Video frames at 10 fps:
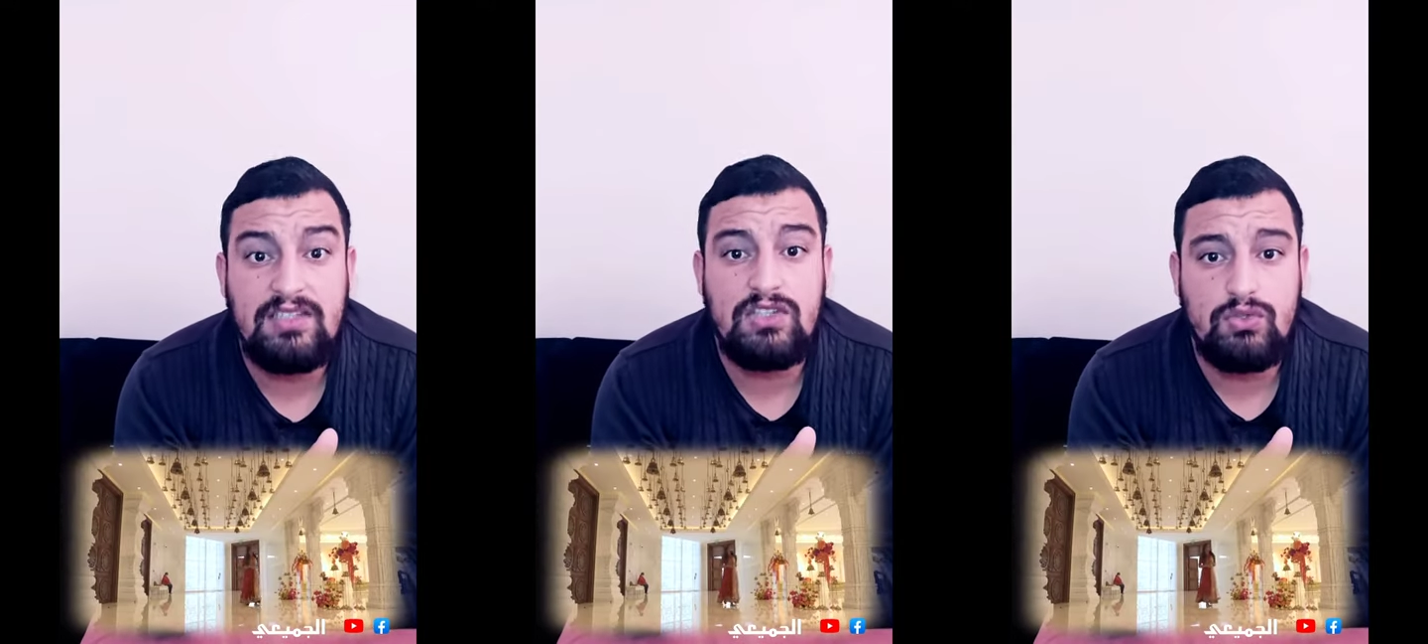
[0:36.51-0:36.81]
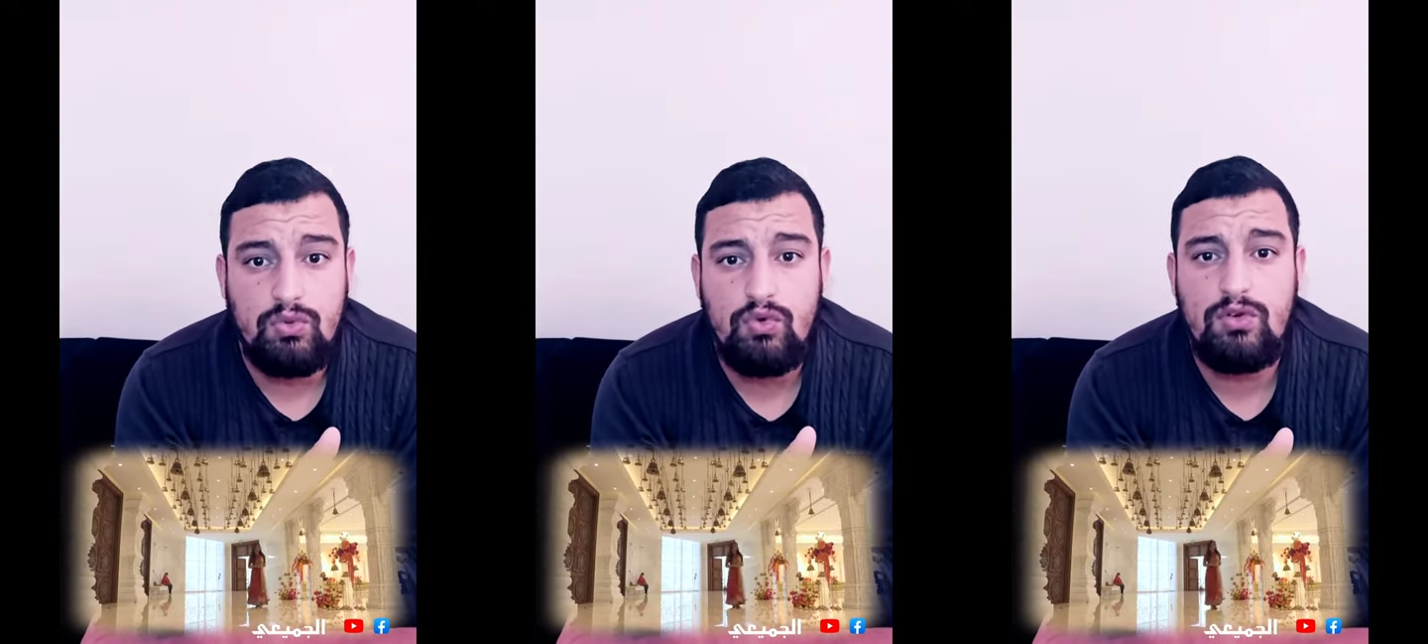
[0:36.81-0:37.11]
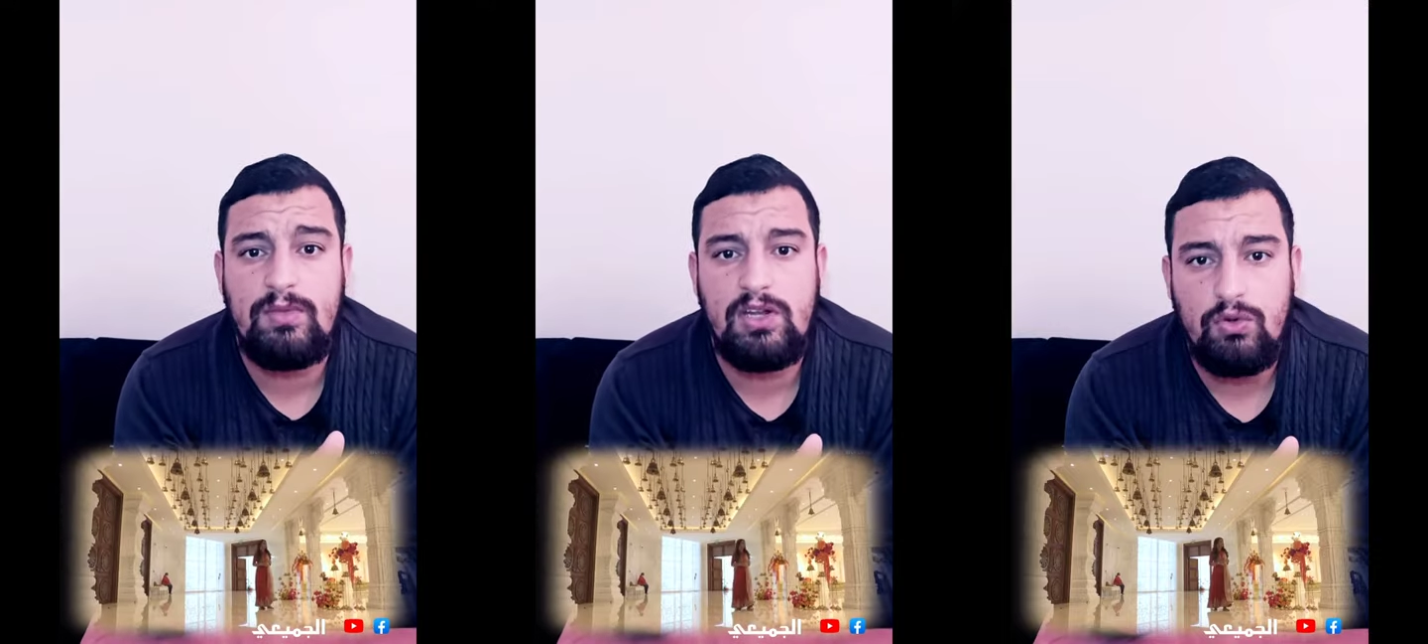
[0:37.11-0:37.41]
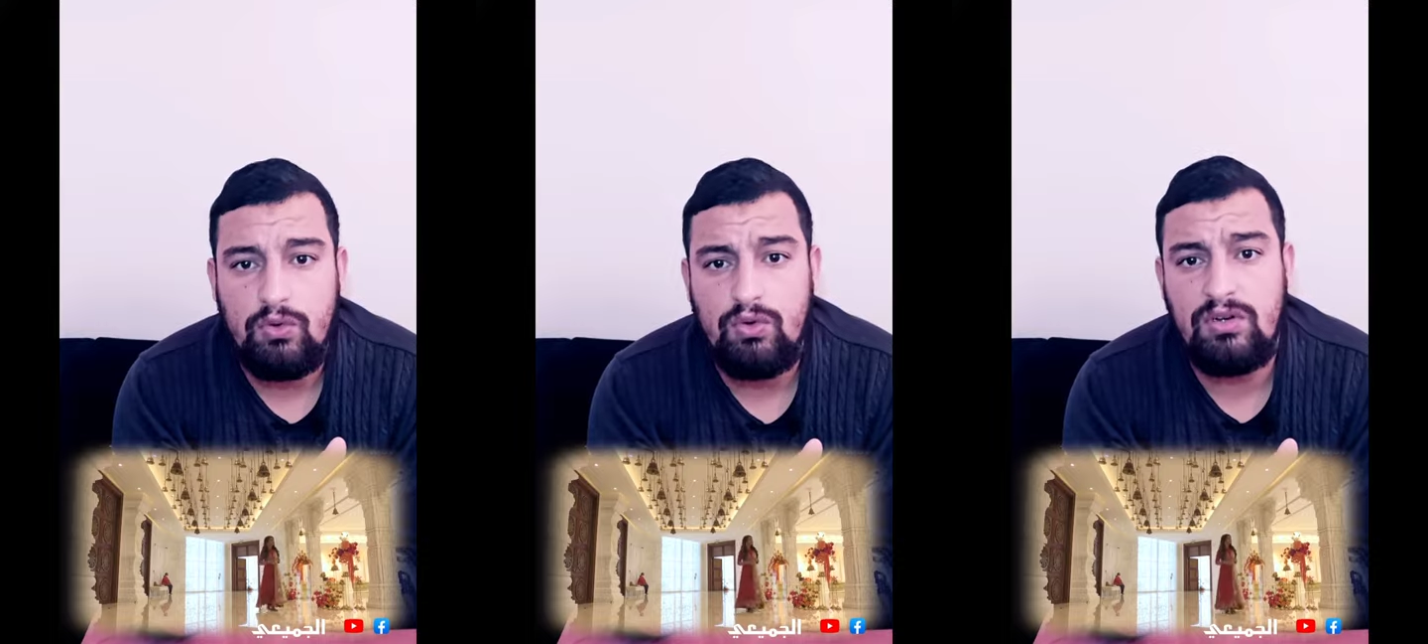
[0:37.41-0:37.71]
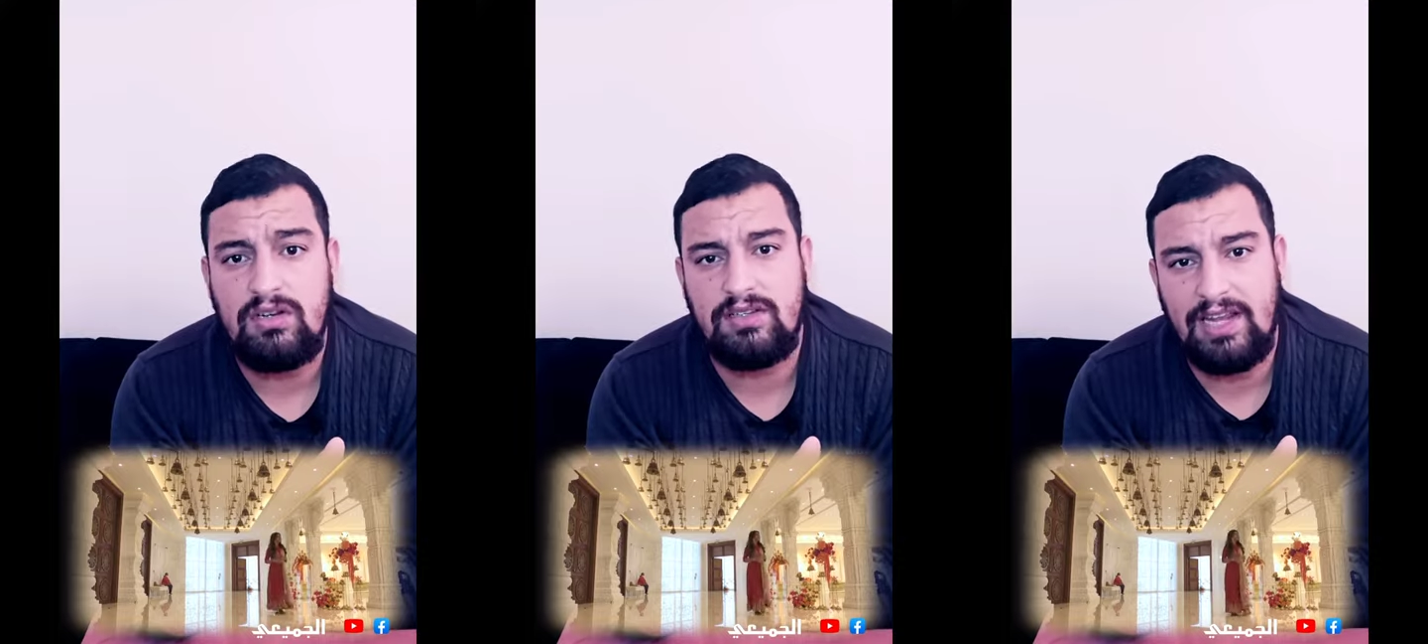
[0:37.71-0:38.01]
60
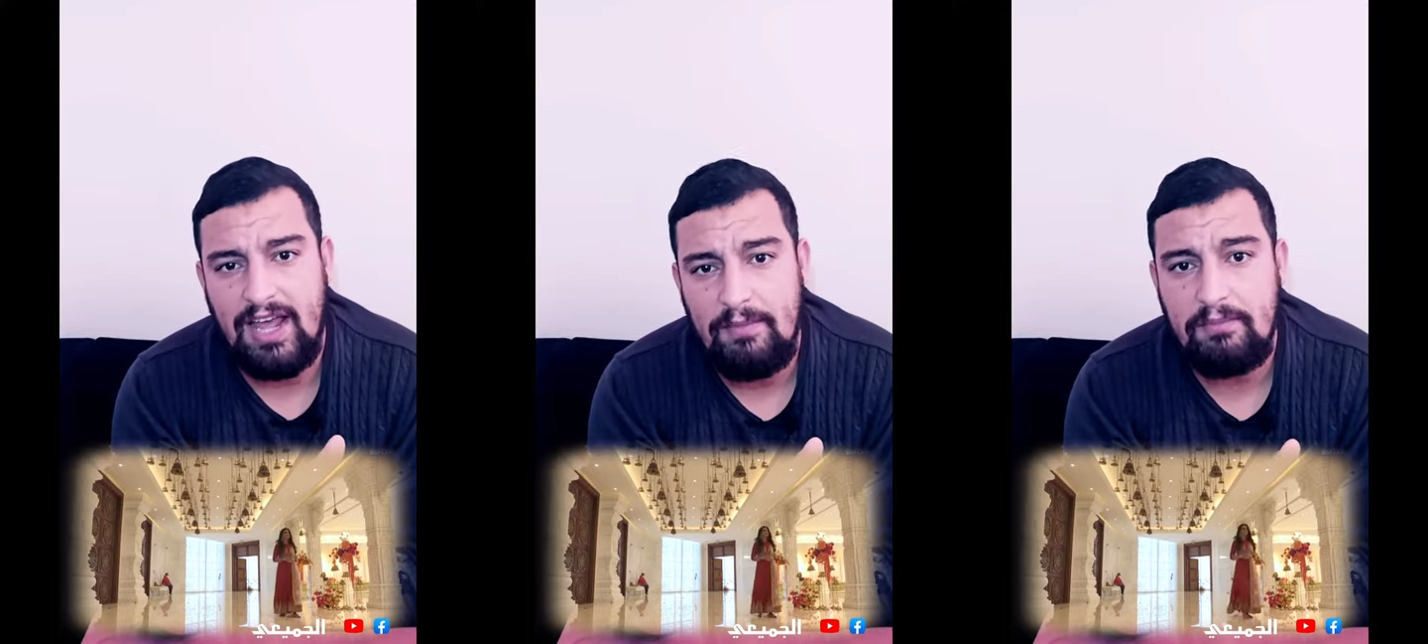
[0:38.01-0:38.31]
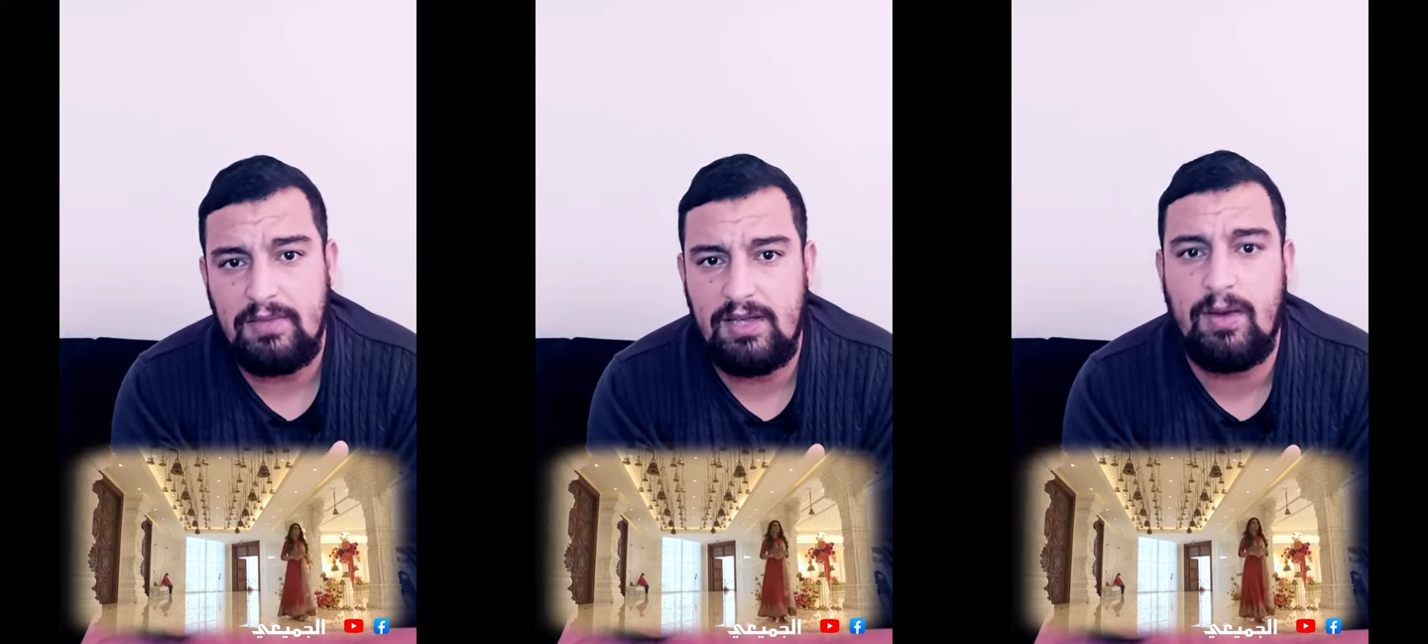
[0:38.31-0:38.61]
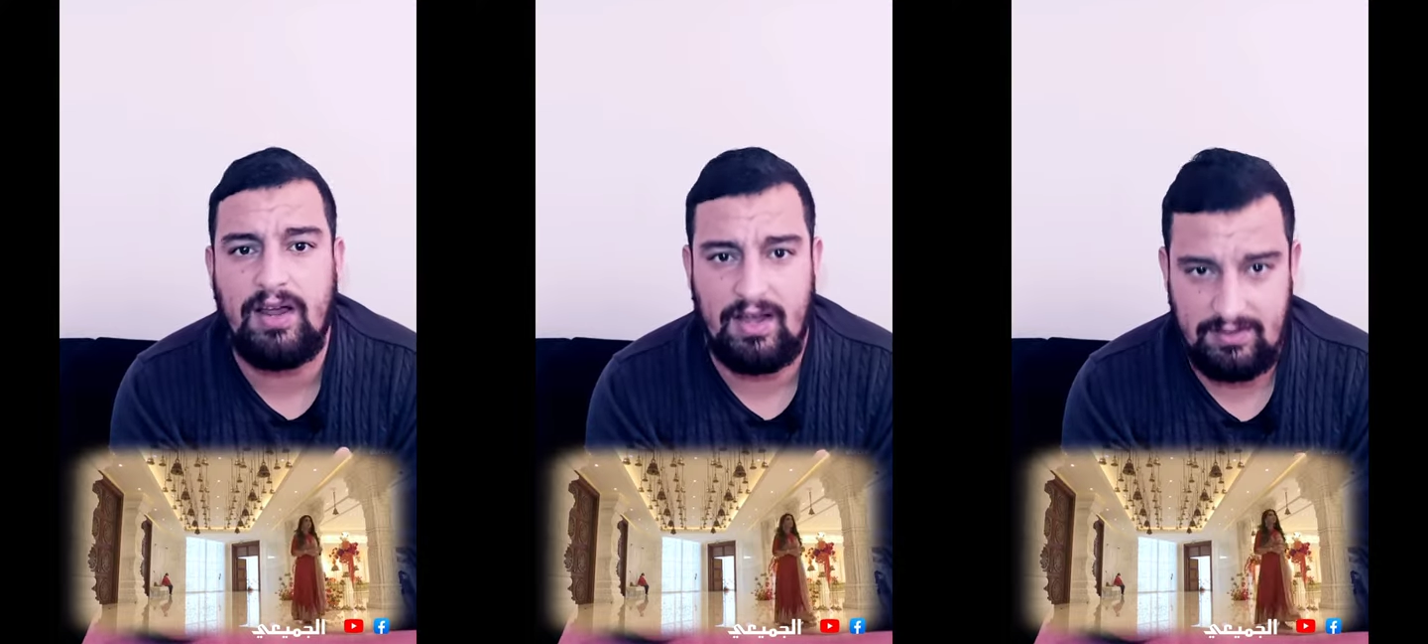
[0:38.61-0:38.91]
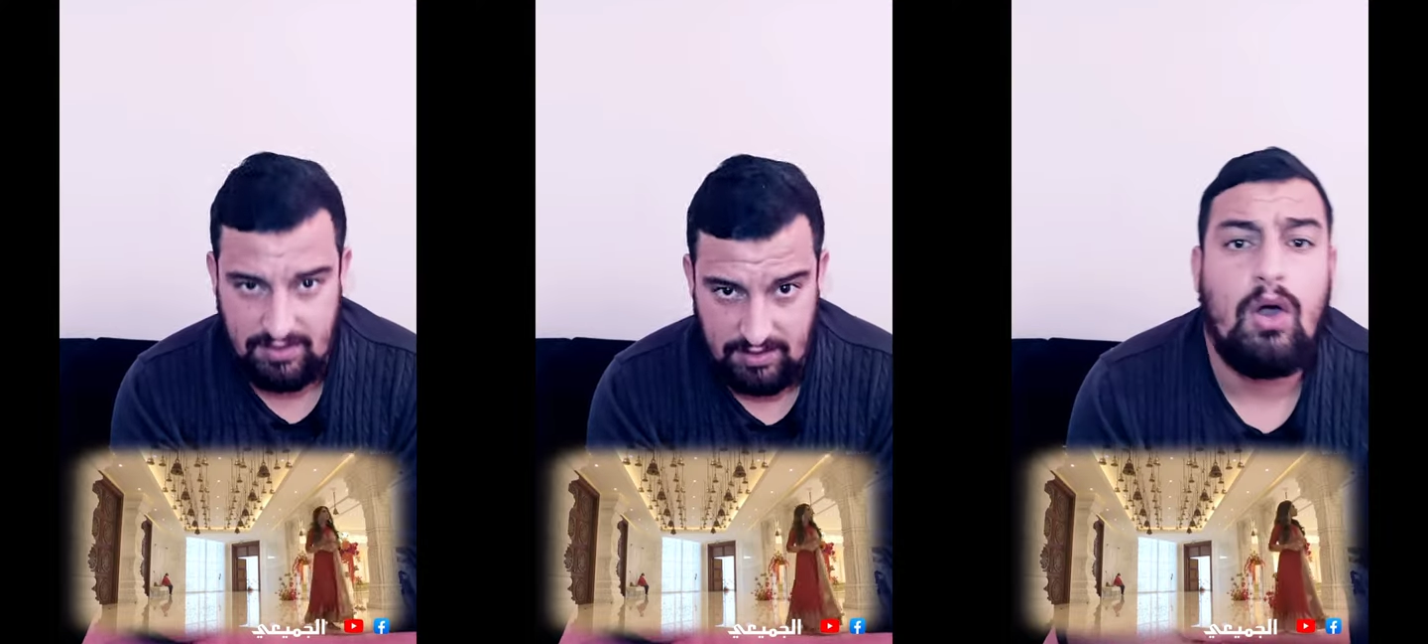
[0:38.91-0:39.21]
مليون درهم إماراتي